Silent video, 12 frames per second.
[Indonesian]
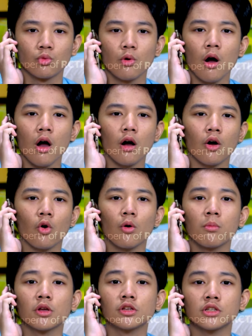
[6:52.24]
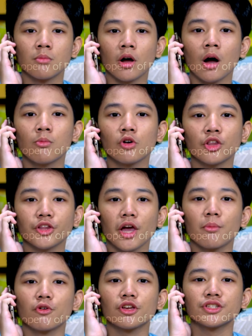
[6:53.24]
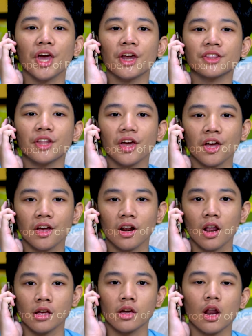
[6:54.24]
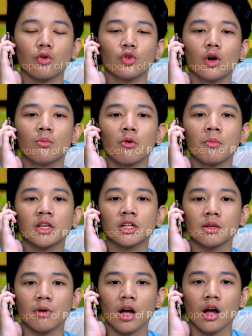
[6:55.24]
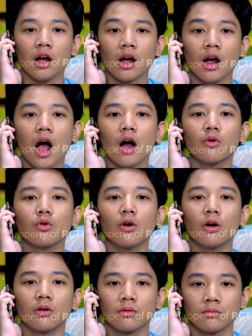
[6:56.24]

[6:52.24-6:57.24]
Enggak ah, kok belajar sama kamu nanti hebohnya se-RT. Lagian aku juga mau belajar sama kakak-kakak aku kok.